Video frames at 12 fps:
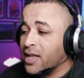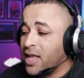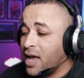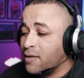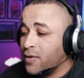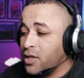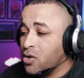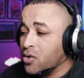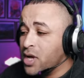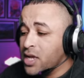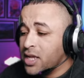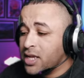في هذا
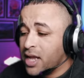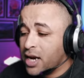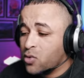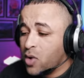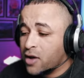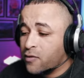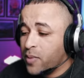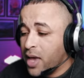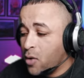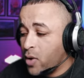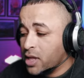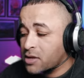الفيديو تقدر توقف
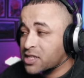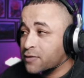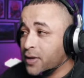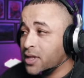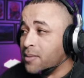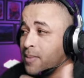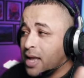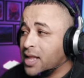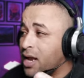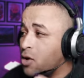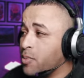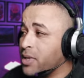بيها ويندوز ديفندر
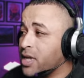بعدها لو